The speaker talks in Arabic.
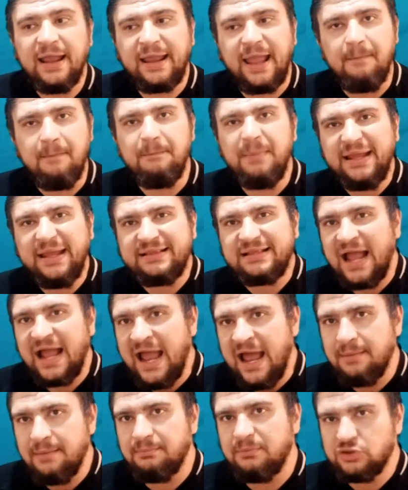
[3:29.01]
كان
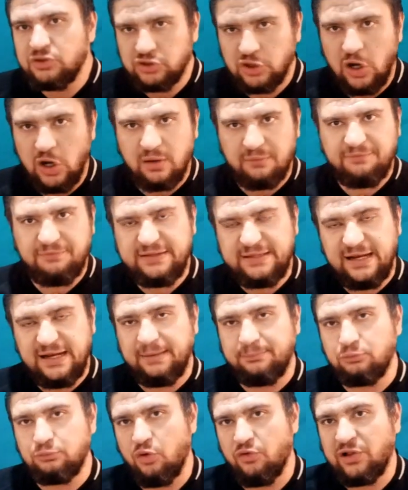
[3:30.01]
بيتقال من شهر فات ان
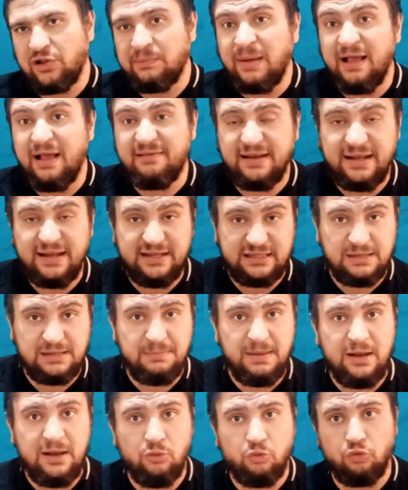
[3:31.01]
كابتن حسام حسن
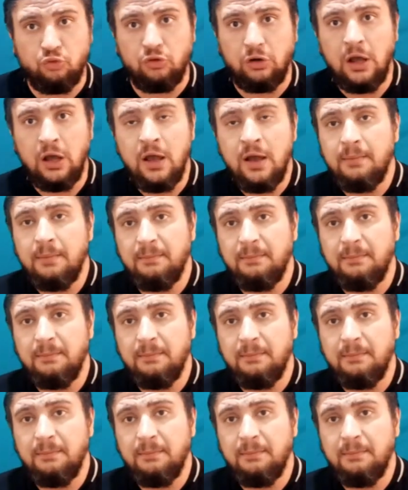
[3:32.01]
احتمال يكون